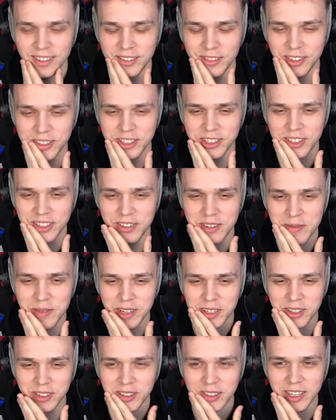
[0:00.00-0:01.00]
Właśnie nie wiem,
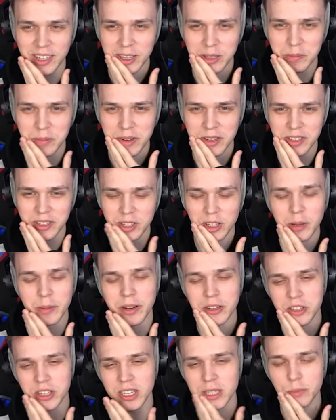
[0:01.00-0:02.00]
jak to, jak to powiedzieć. No
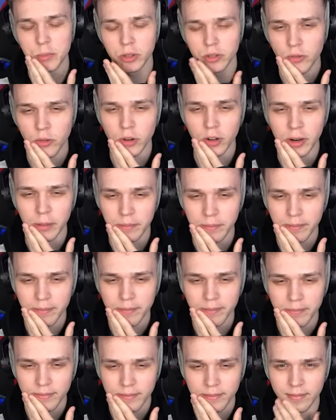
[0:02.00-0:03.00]
dobra, czy jest potworem?
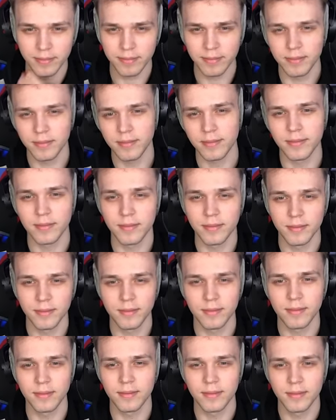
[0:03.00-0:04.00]

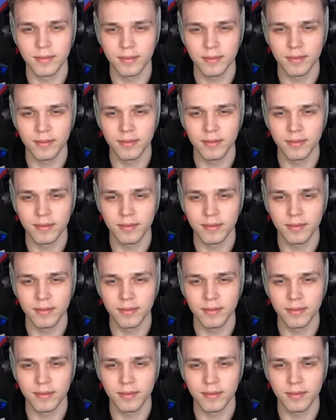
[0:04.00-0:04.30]
Nie.